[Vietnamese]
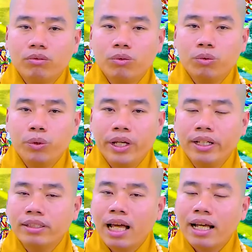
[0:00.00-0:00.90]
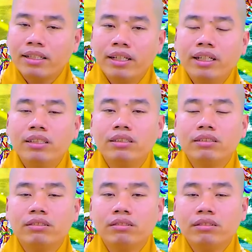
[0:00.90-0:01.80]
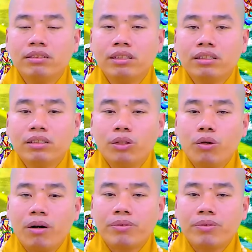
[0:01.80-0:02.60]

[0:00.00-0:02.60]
nguyện tha thiết dù gặp